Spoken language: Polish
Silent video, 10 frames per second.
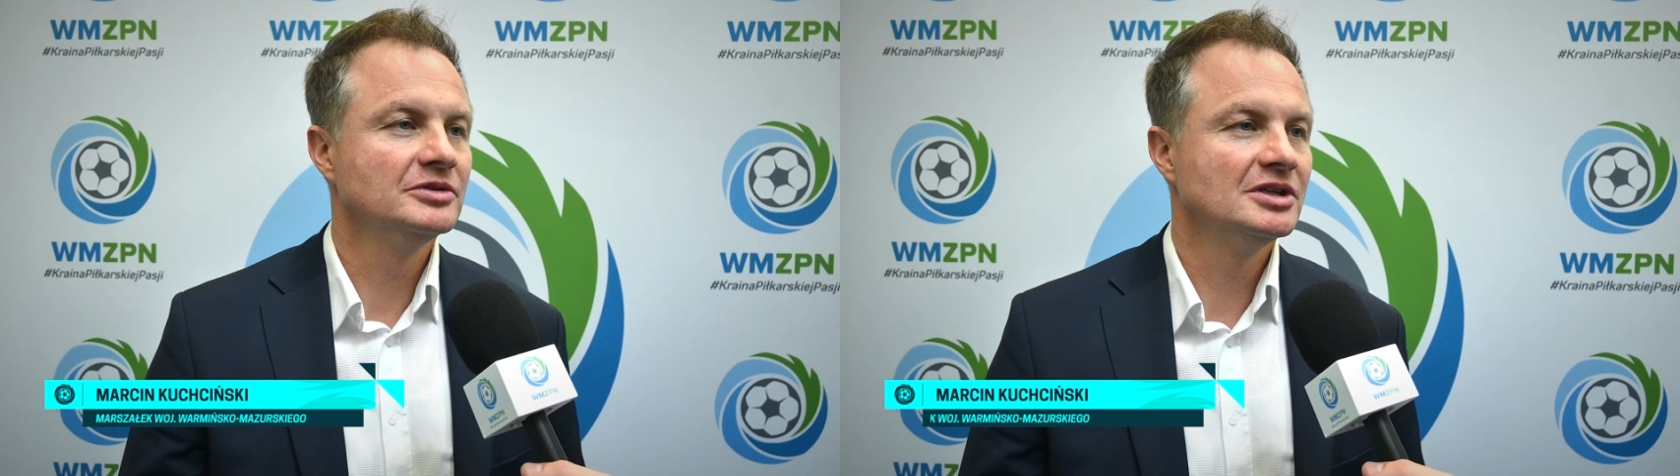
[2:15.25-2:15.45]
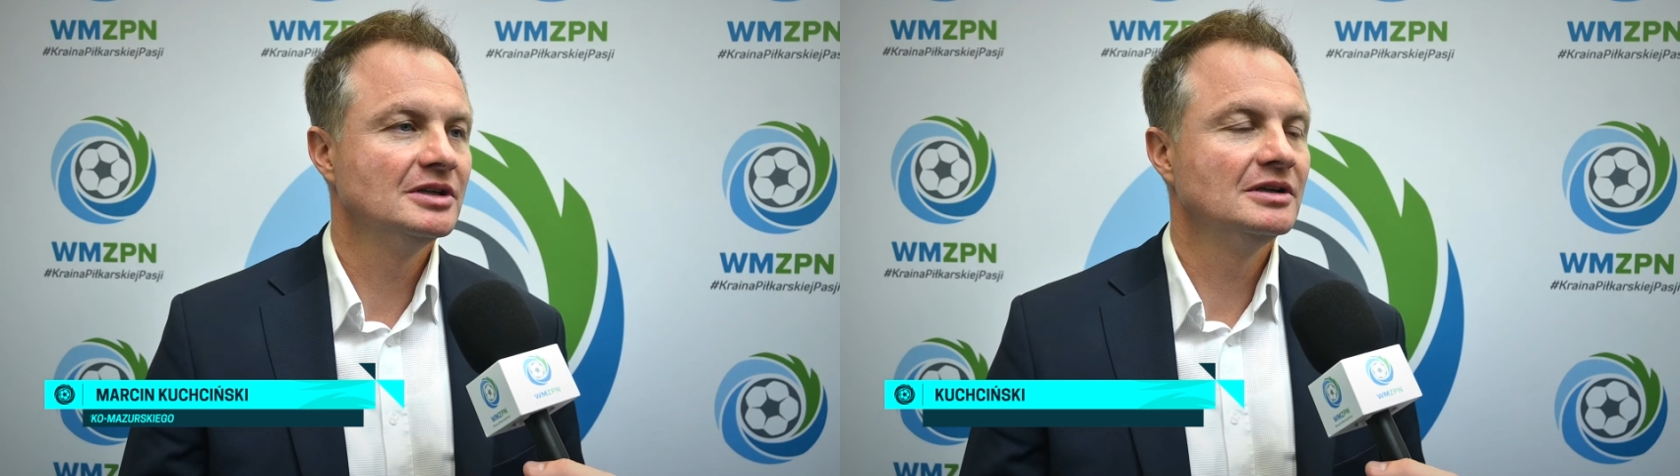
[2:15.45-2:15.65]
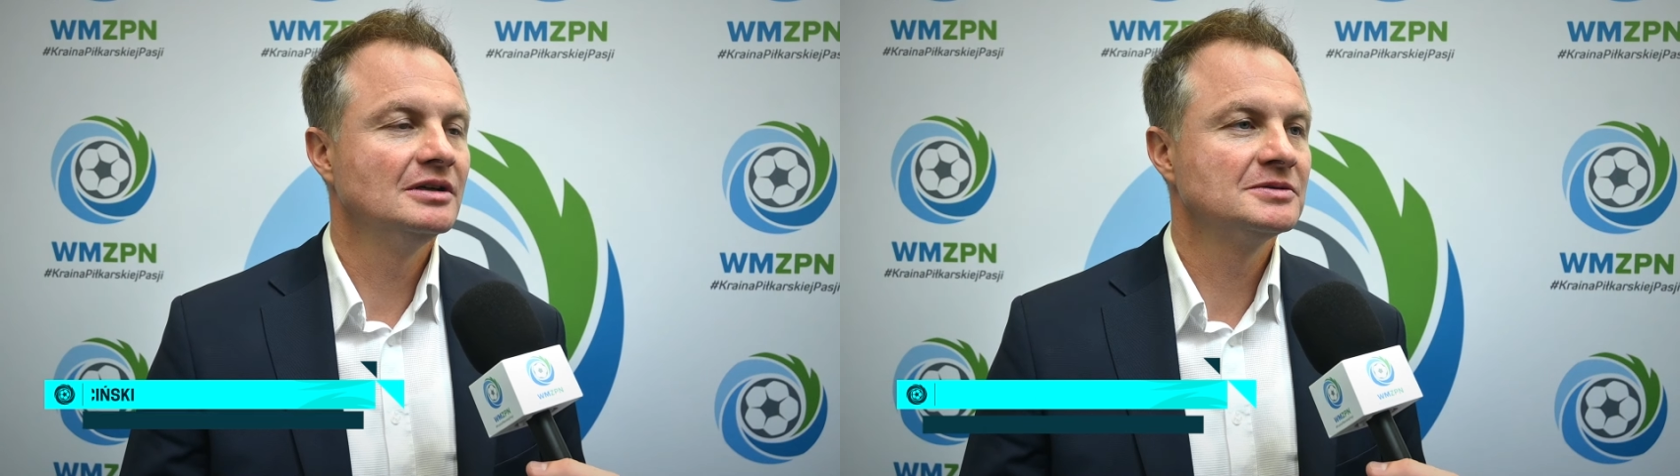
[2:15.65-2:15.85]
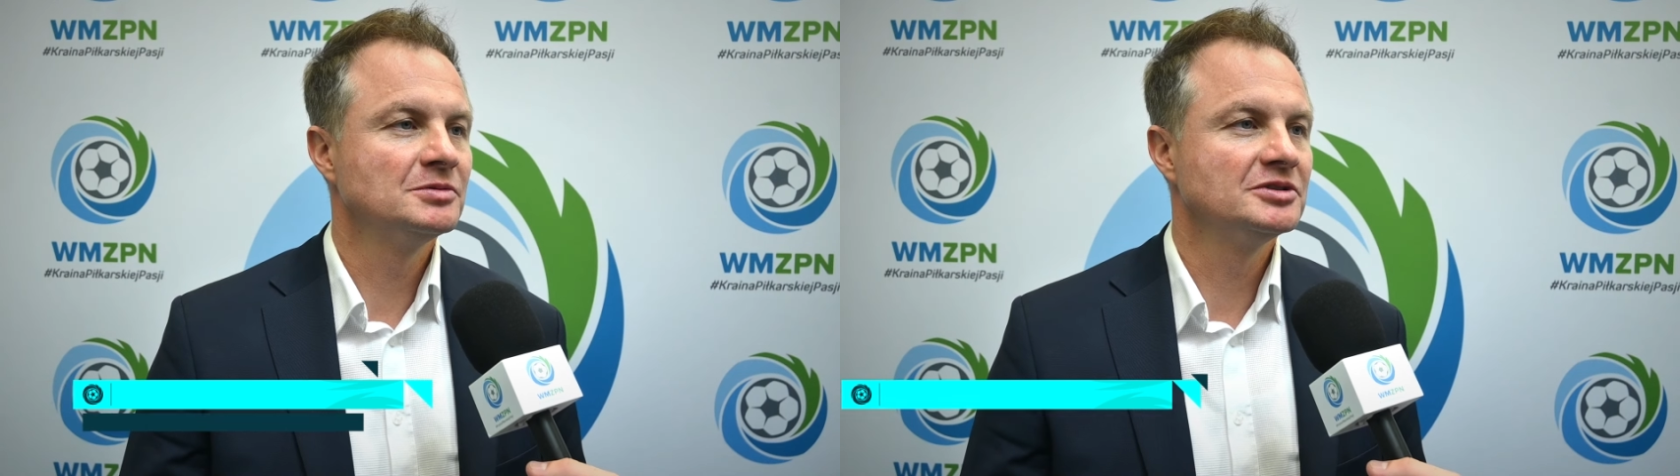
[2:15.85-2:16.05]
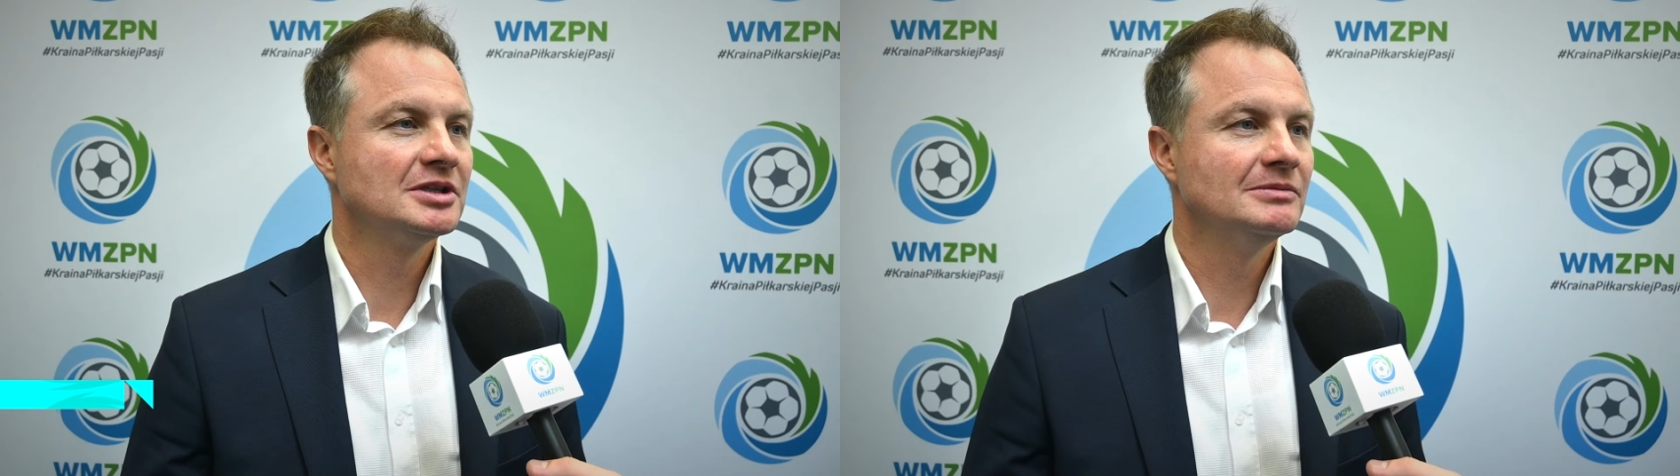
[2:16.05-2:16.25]
gdzie
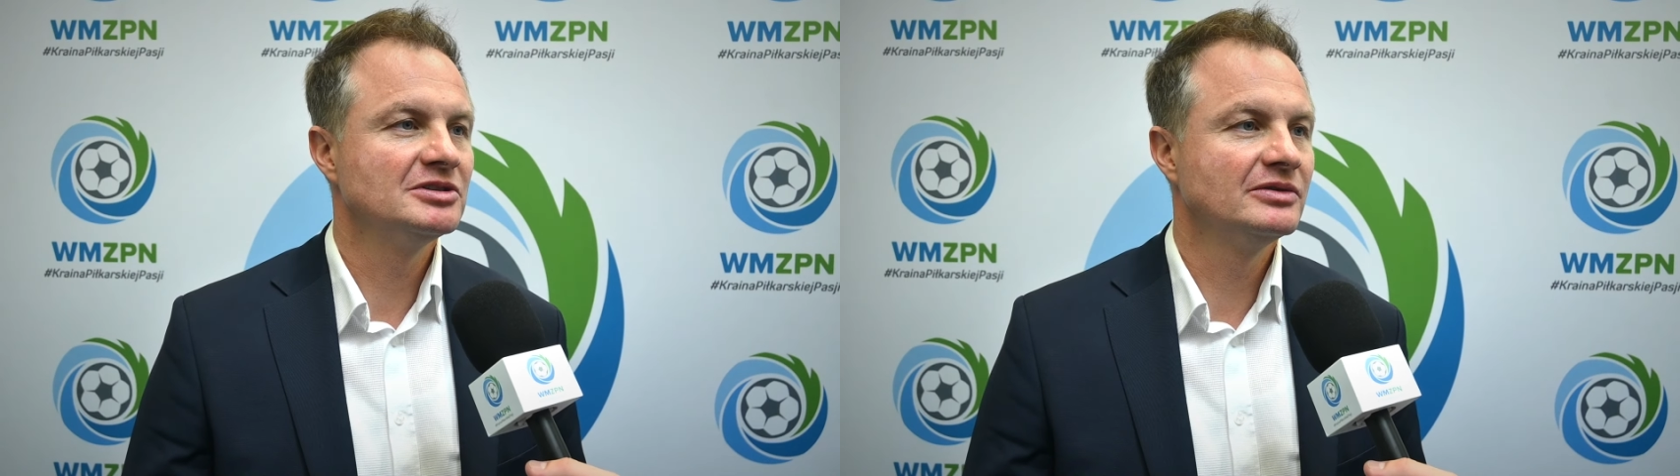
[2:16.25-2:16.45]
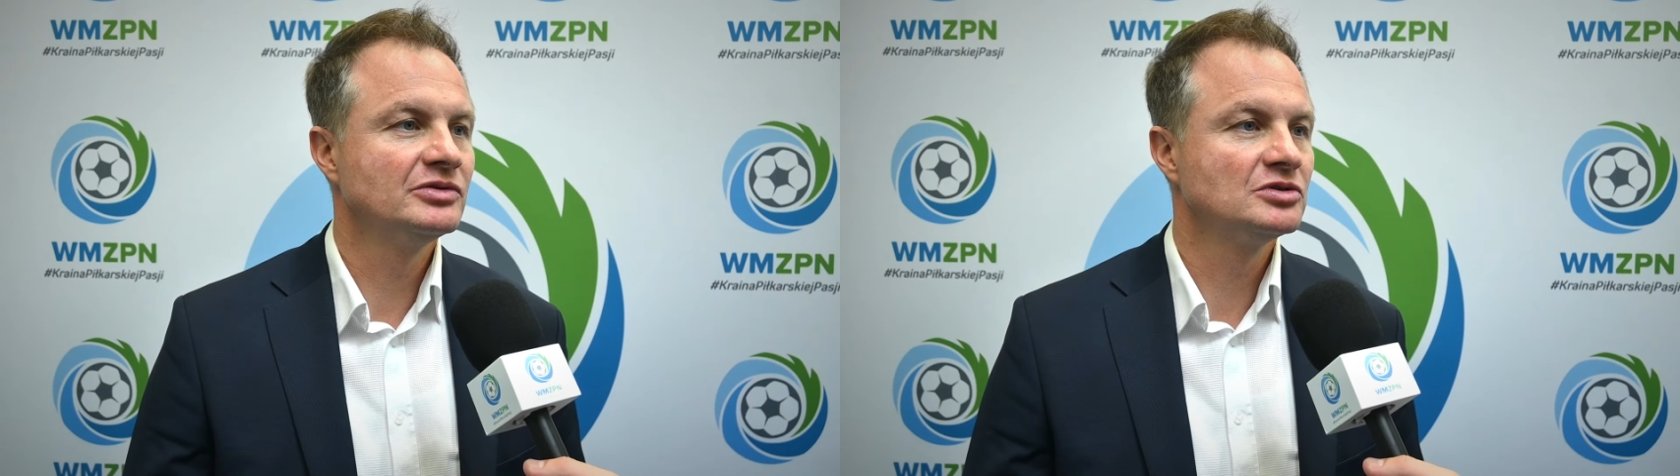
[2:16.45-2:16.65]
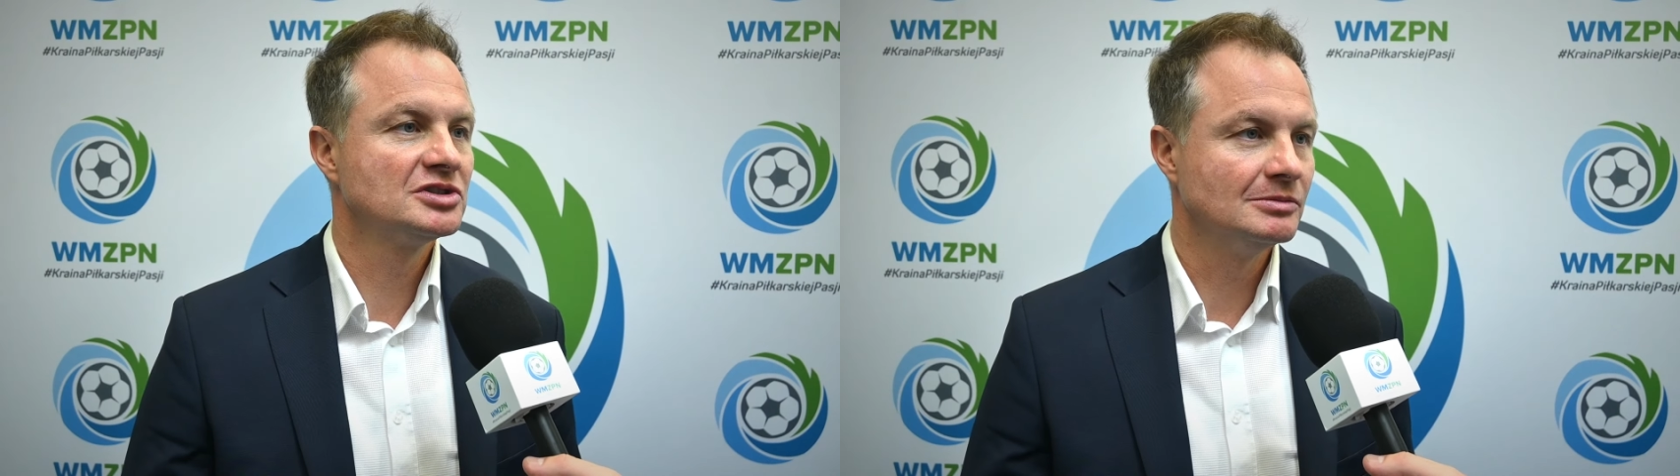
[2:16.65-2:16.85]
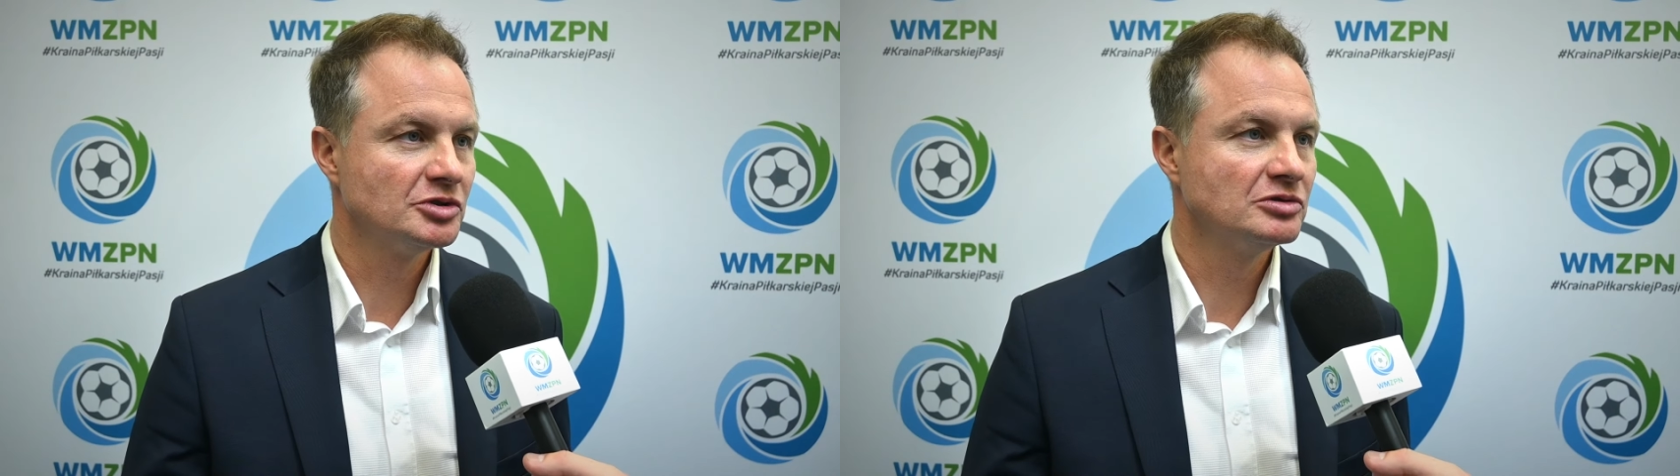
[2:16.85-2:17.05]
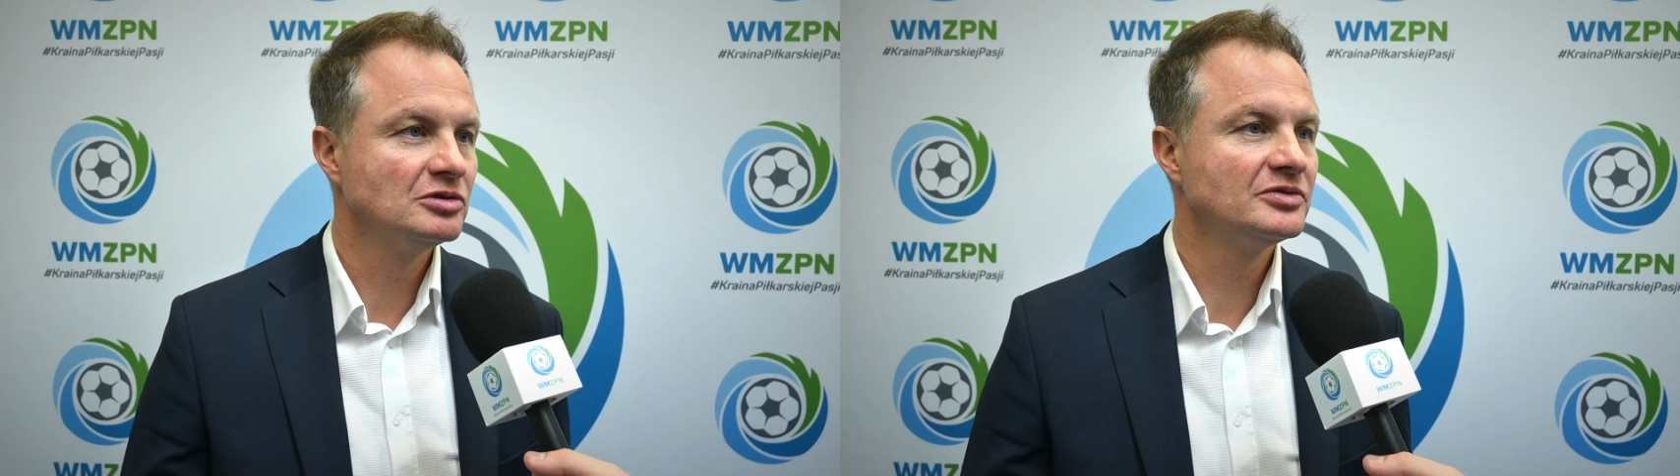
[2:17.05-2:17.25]
spotykamy się wśród
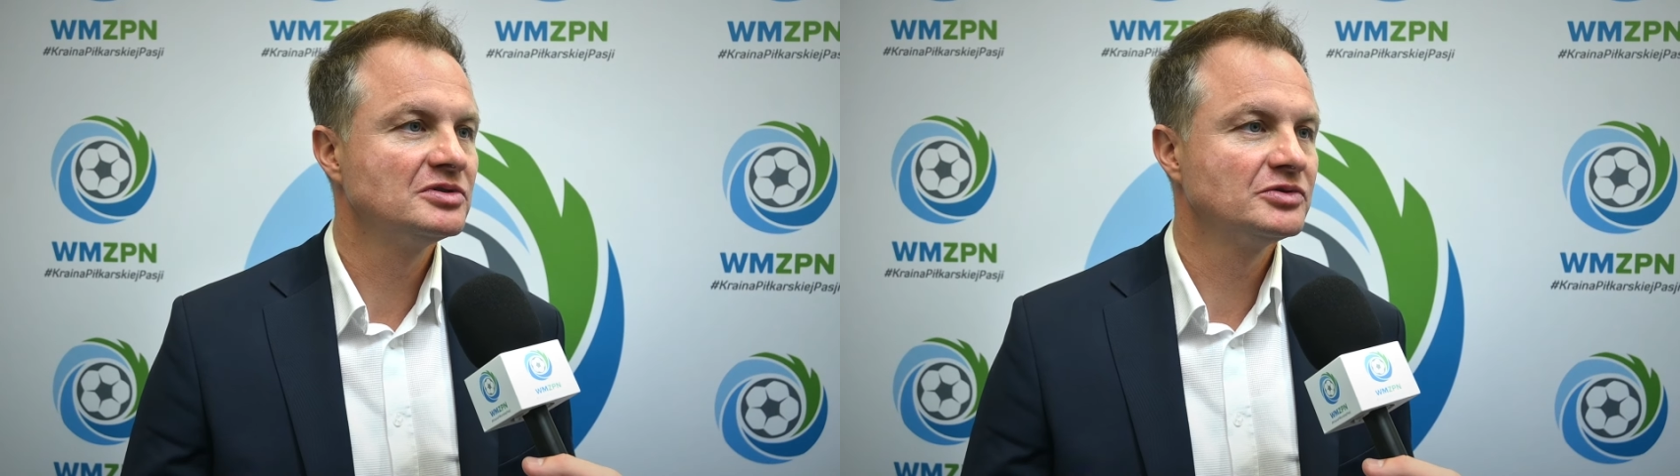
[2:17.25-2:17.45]
samorządowców,